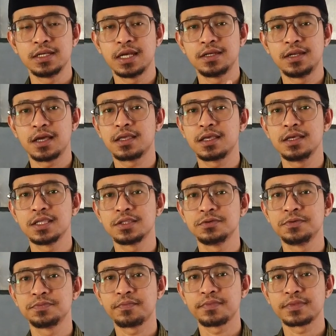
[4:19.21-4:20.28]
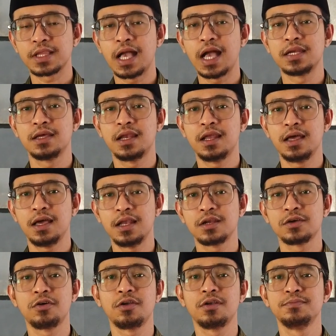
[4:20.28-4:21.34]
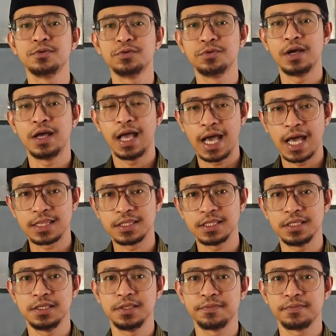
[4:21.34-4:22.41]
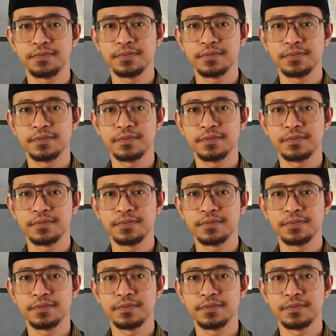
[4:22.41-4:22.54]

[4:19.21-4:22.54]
Dan daging itu adalah al-golbu, hati.